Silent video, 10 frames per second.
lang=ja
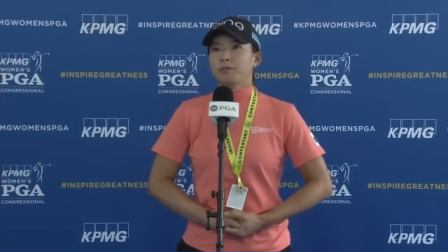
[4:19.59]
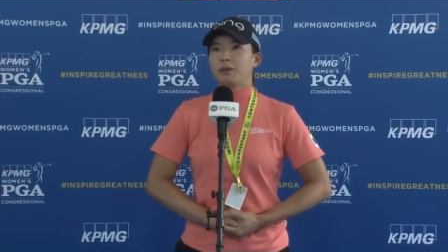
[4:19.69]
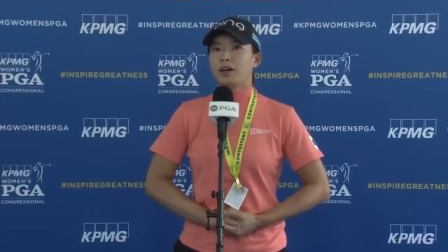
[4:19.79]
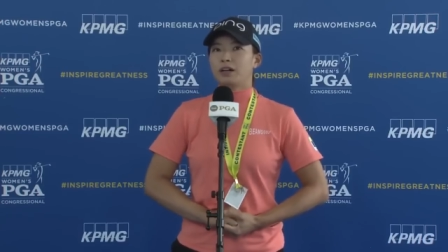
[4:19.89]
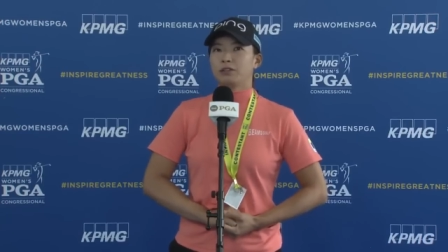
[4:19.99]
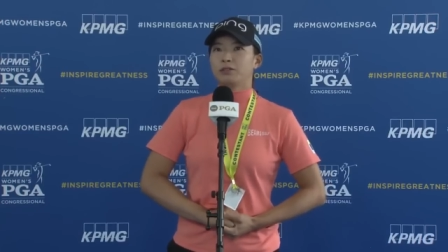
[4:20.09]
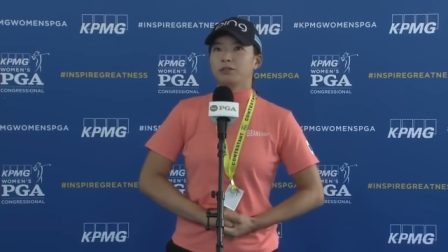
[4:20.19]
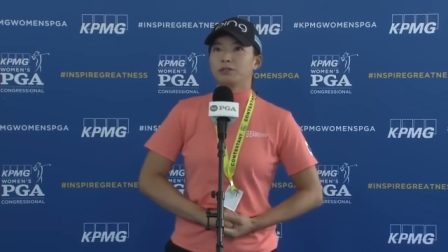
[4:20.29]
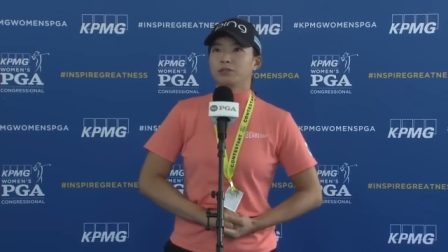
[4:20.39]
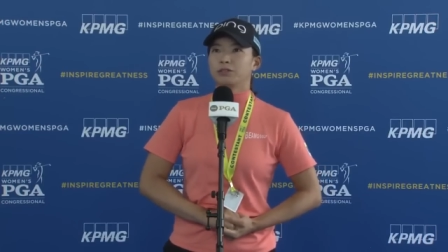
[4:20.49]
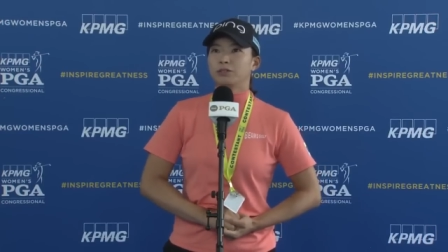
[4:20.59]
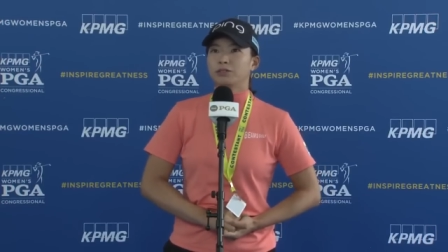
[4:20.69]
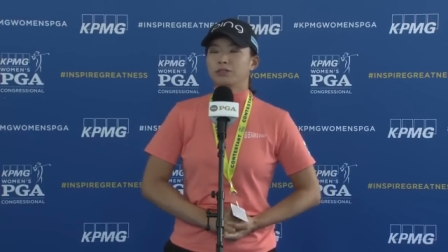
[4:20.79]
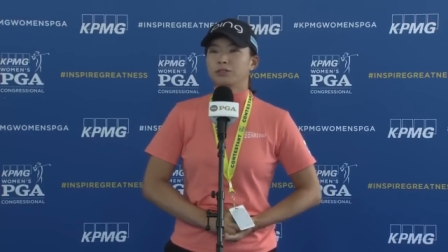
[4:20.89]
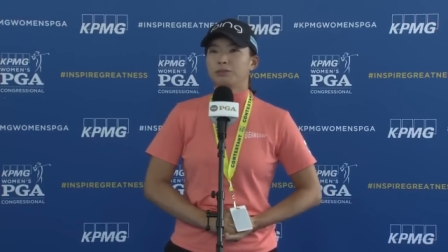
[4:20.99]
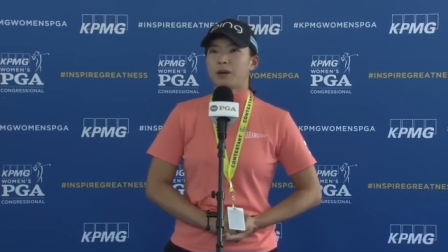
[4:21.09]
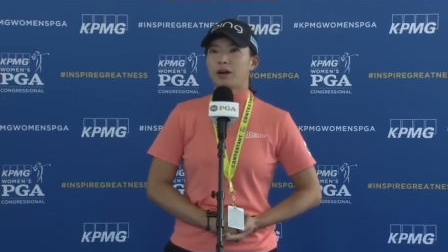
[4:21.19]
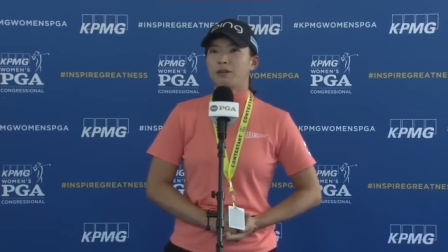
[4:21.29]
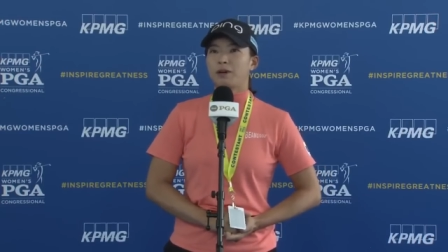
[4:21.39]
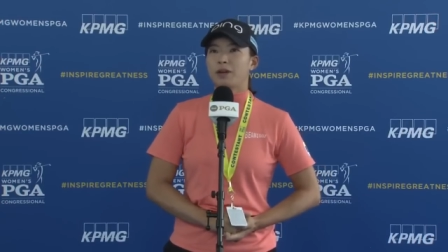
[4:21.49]
まああの
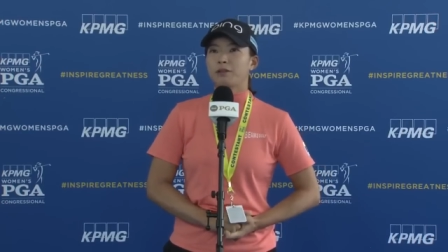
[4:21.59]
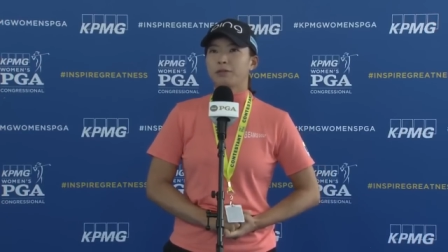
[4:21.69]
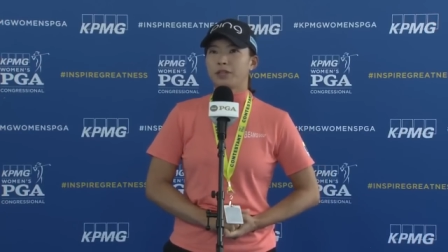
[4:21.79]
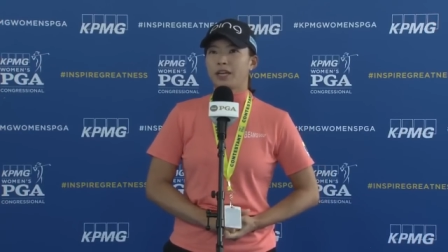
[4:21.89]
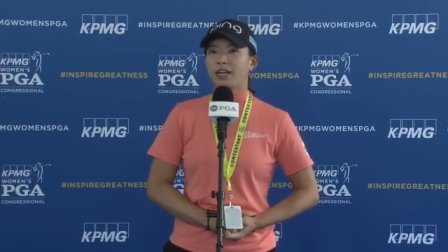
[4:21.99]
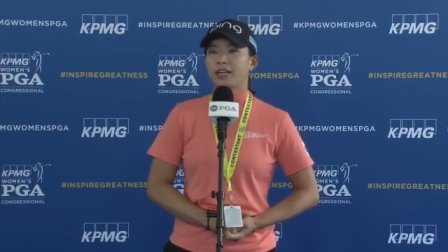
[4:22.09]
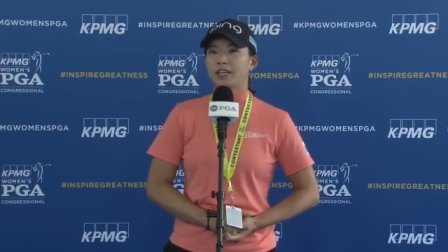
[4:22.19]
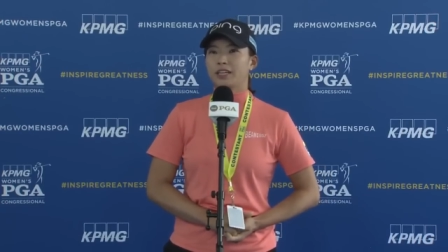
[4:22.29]
パー5で